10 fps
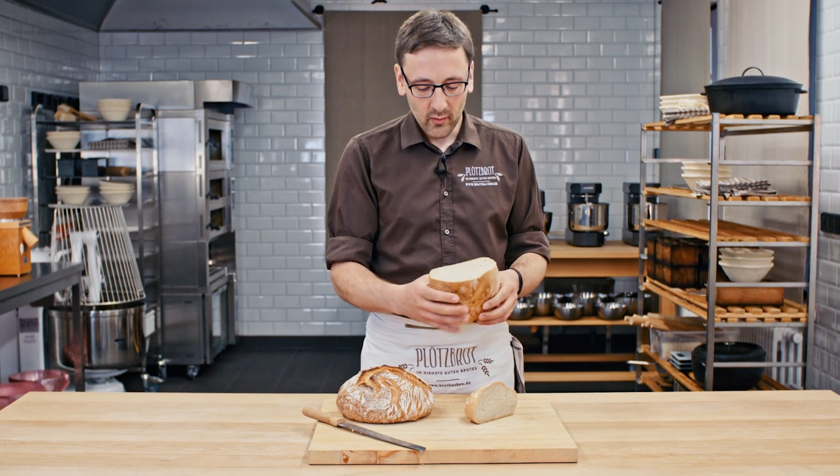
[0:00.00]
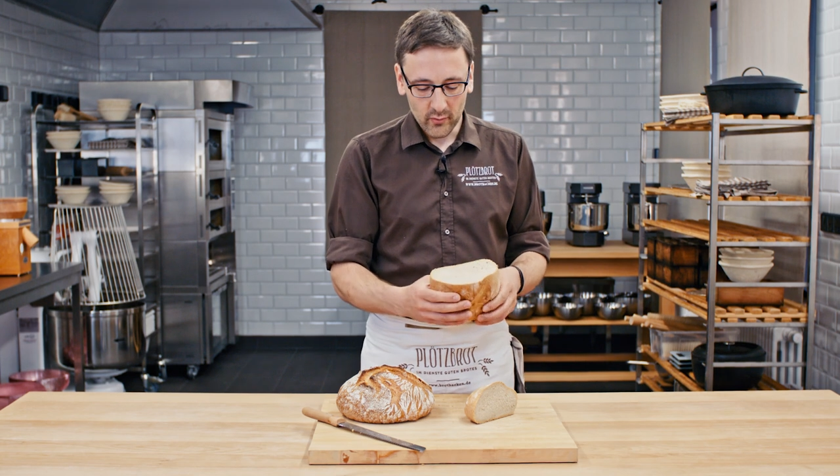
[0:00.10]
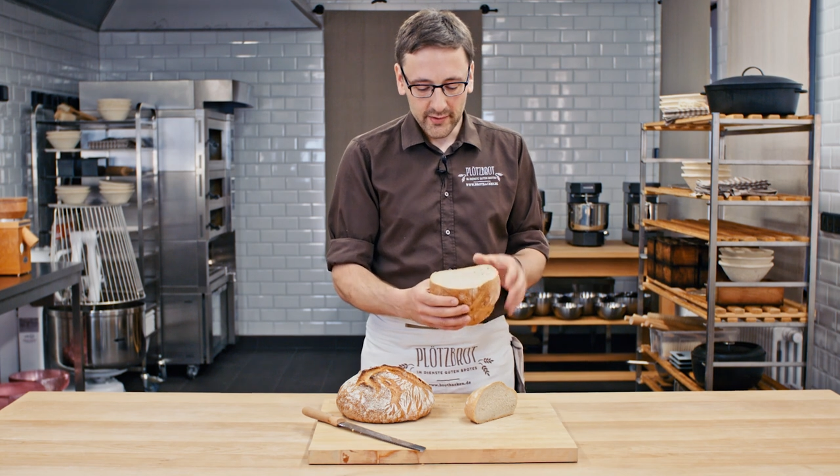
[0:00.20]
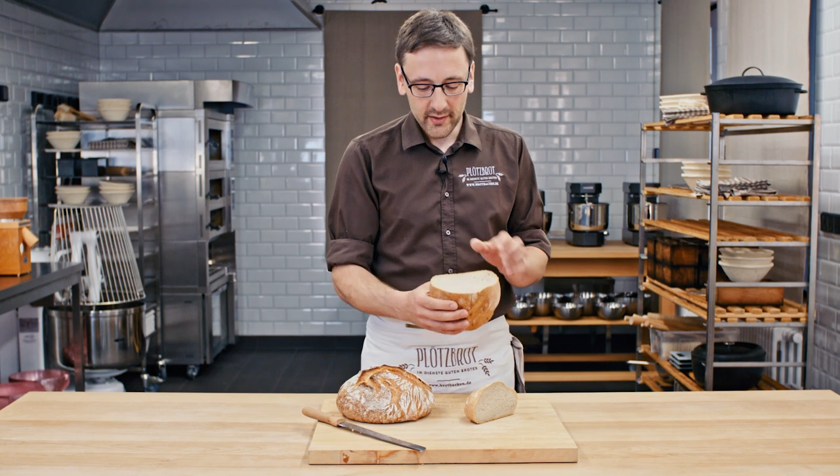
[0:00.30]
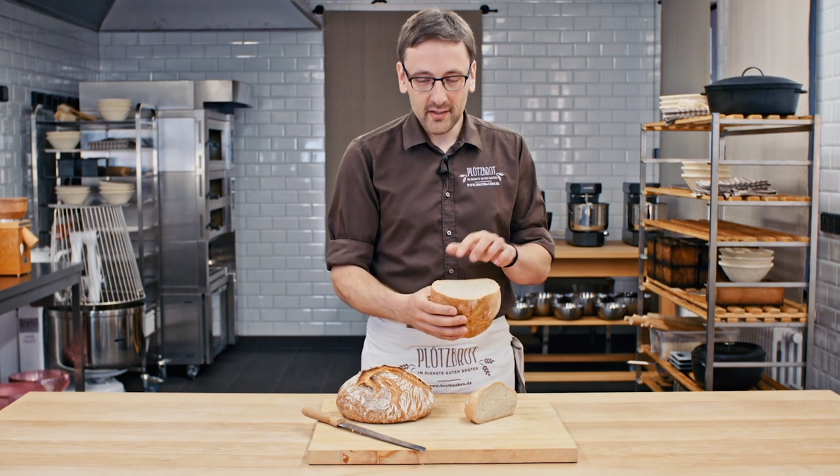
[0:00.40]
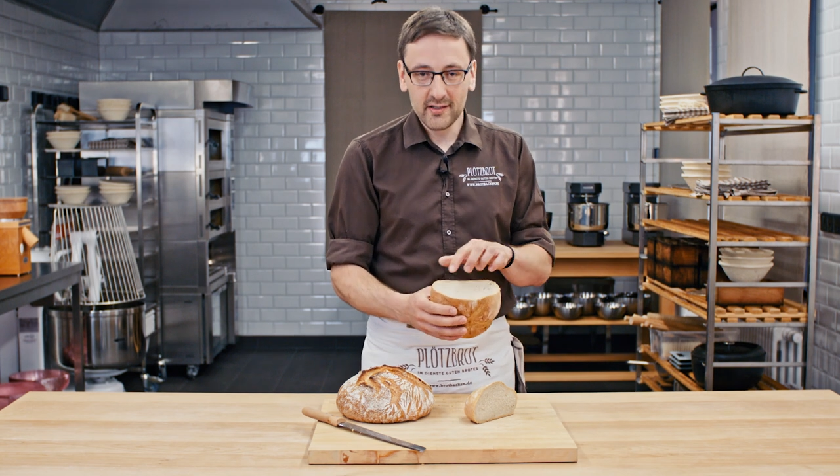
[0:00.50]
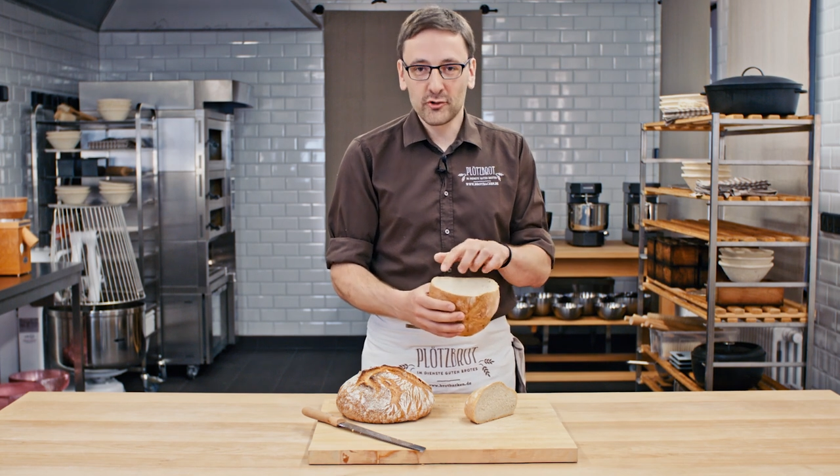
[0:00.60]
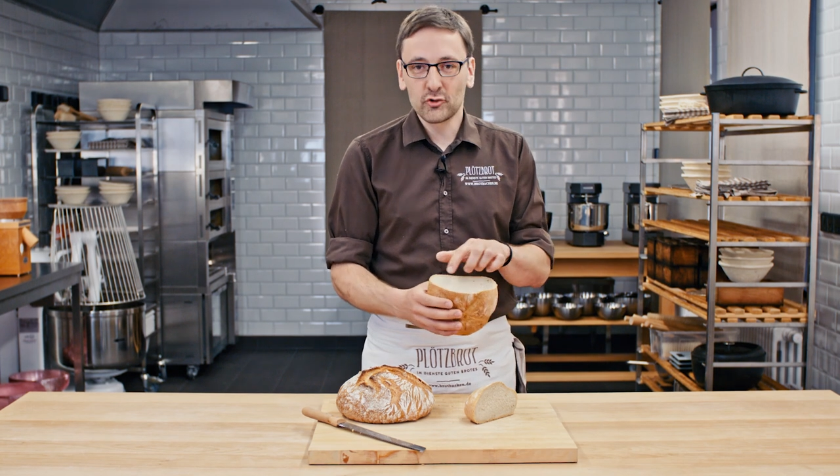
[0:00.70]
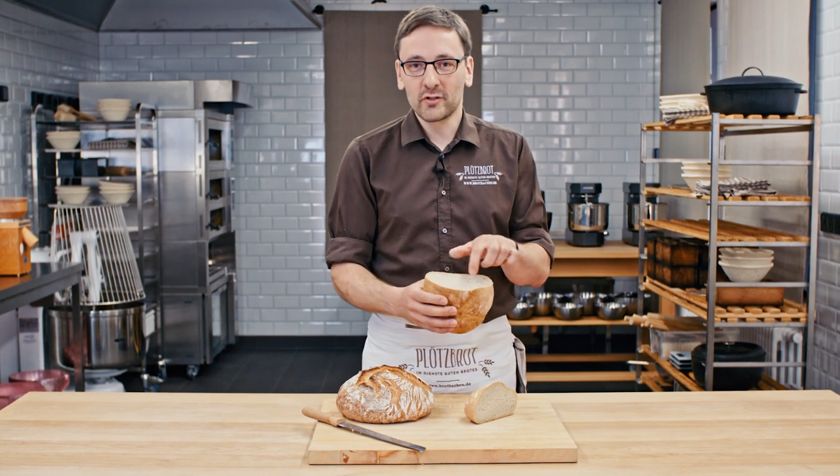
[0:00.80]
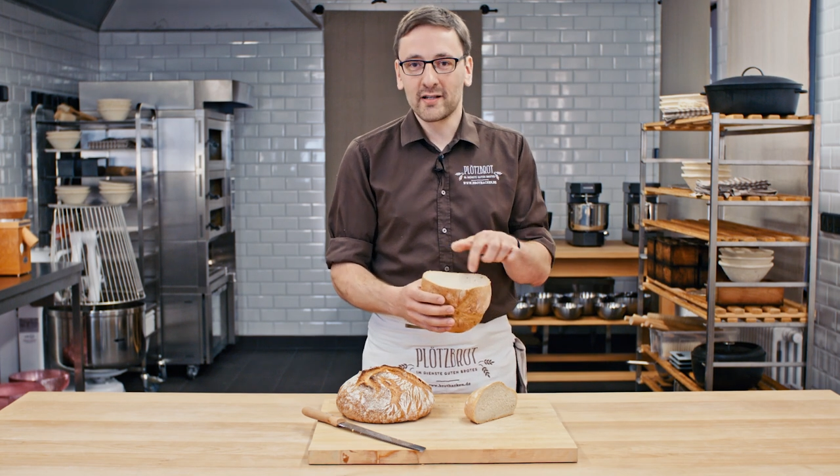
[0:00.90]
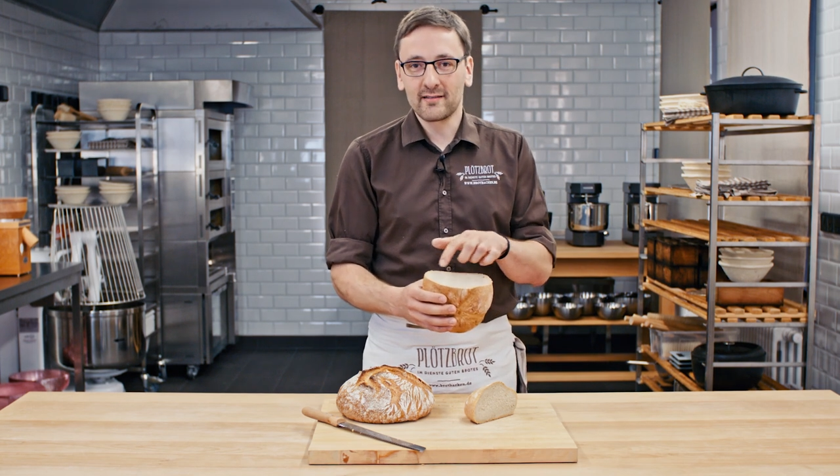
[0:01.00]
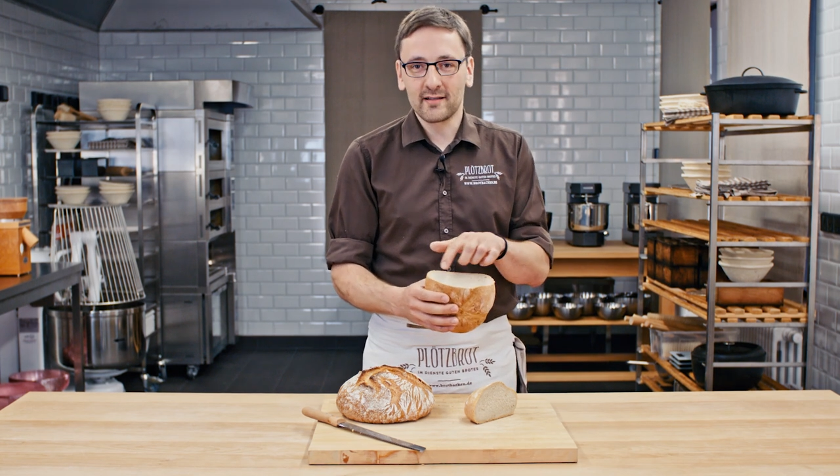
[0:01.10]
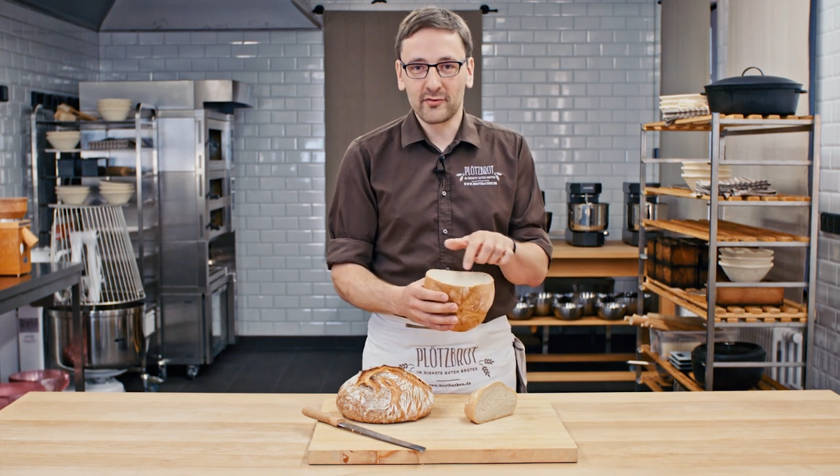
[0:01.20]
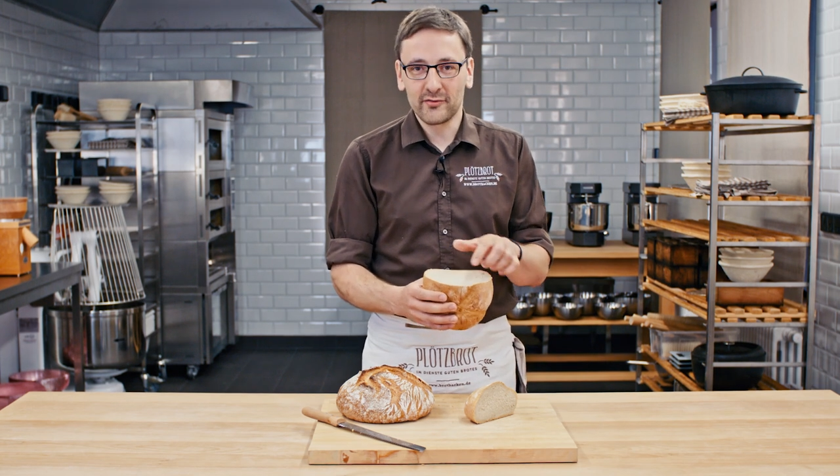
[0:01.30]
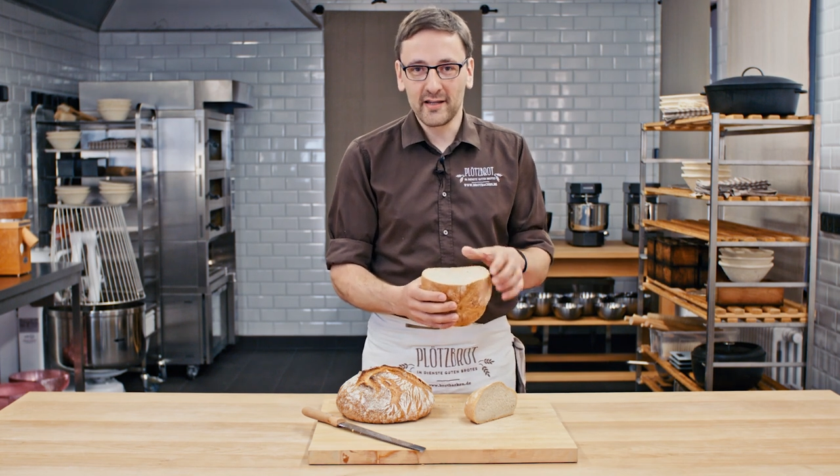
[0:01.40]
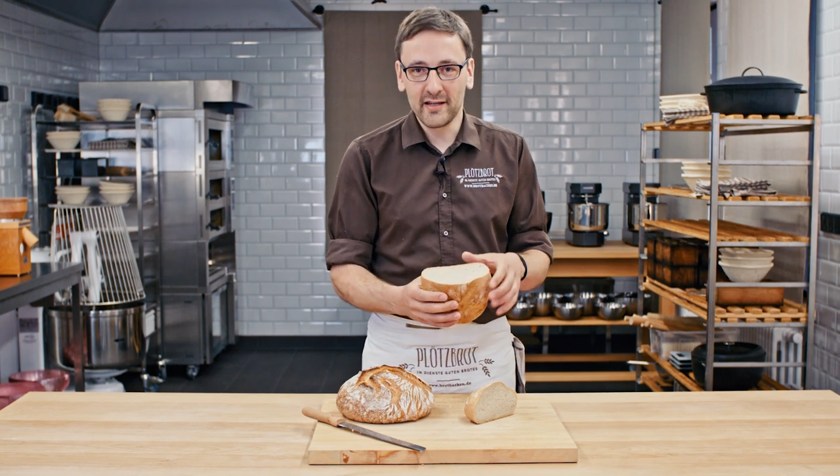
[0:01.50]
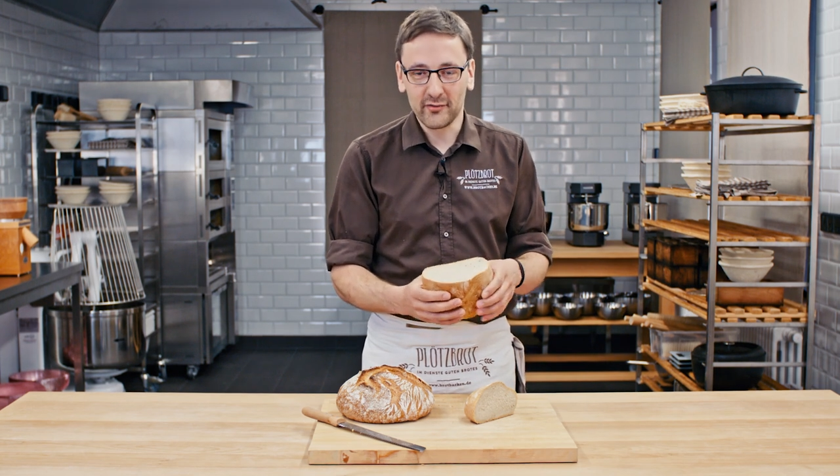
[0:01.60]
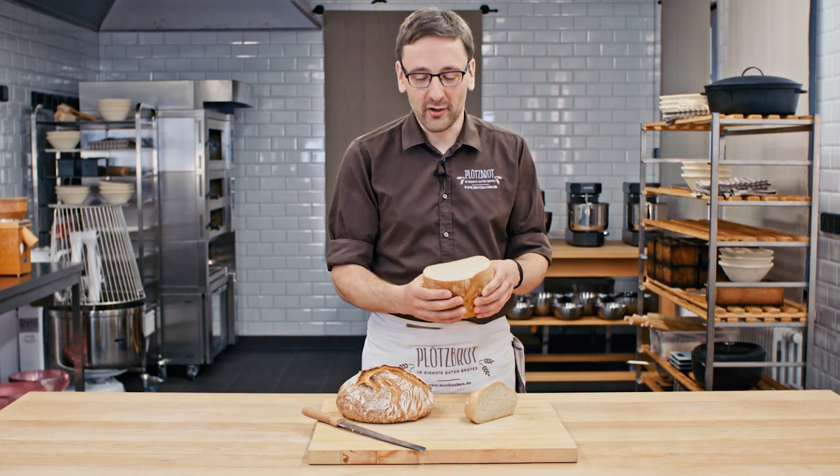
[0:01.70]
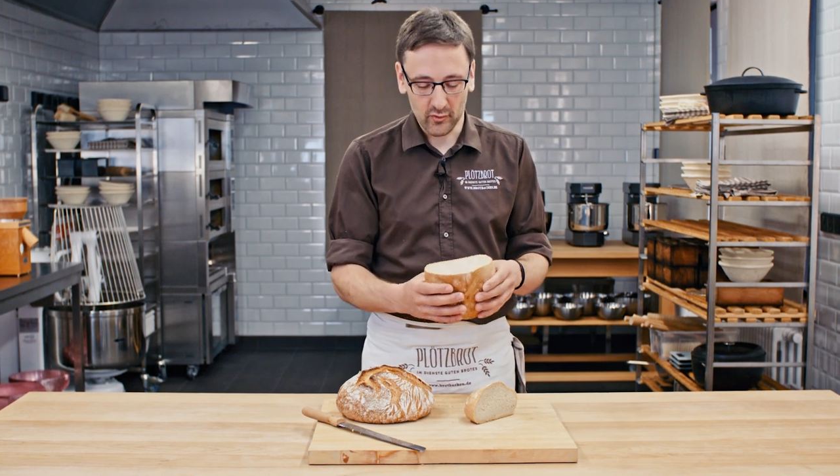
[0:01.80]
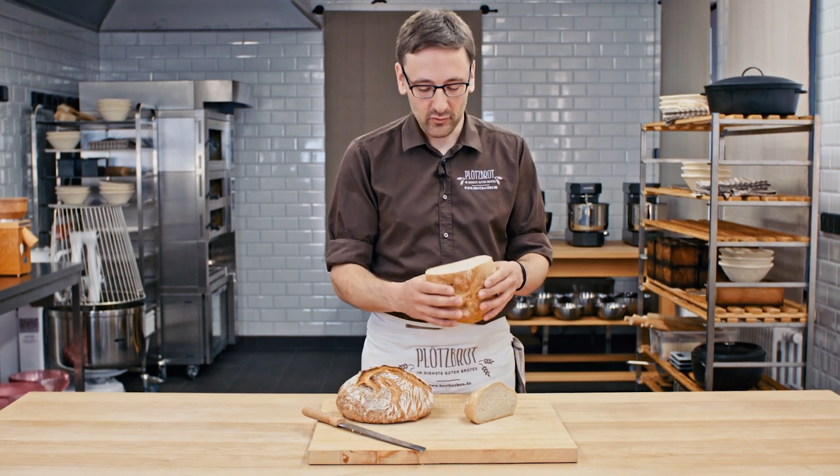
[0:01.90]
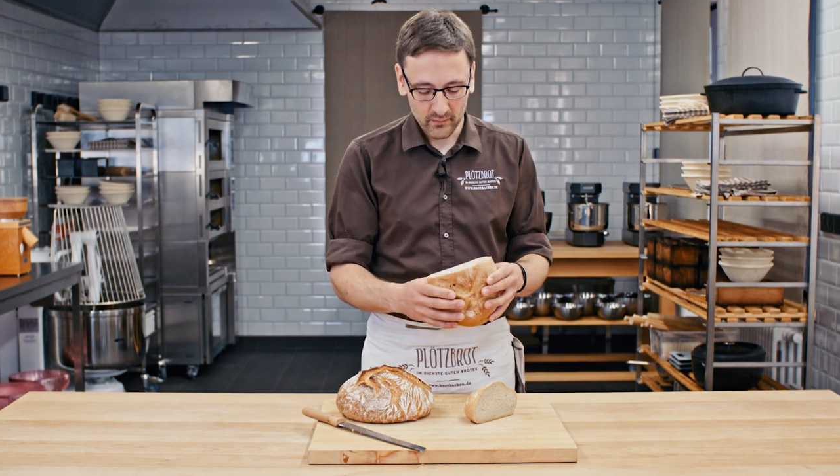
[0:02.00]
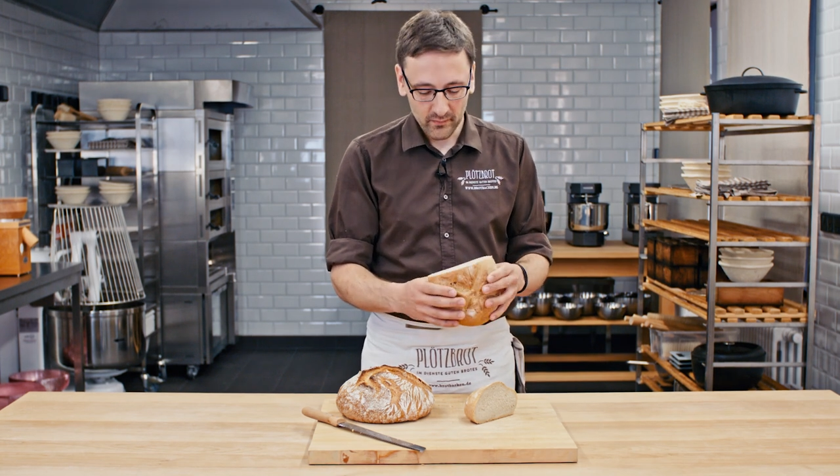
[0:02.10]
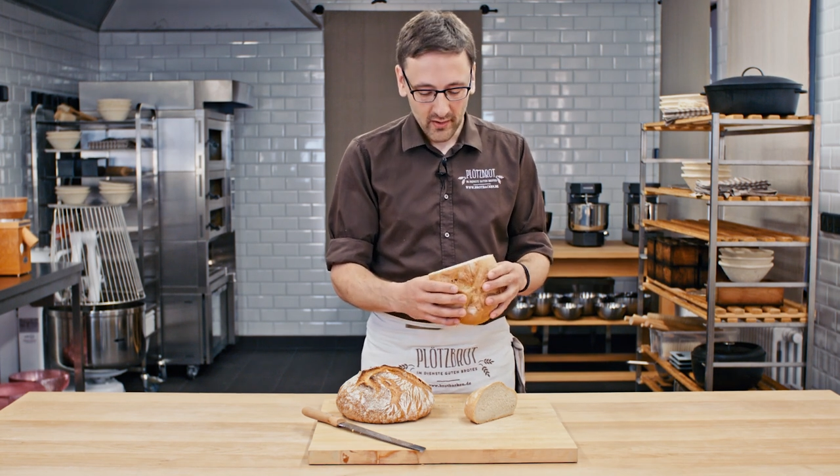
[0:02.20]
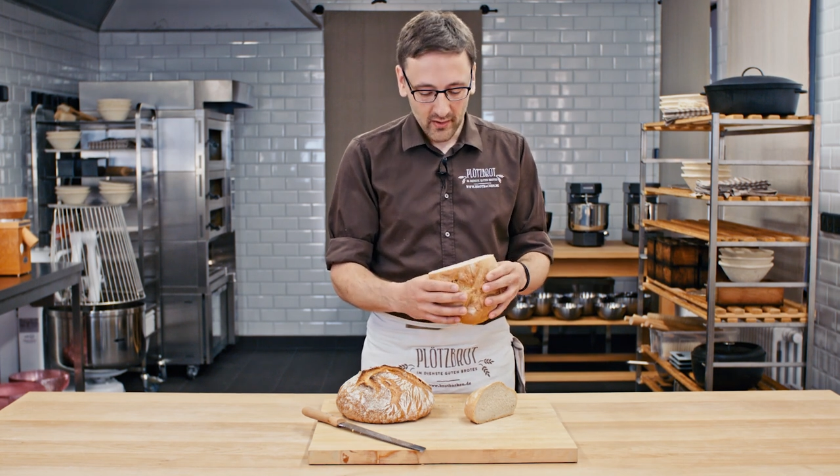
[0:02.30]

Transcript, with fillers: Und hier rieche ich schon ganz, ganz viel Hefe raus.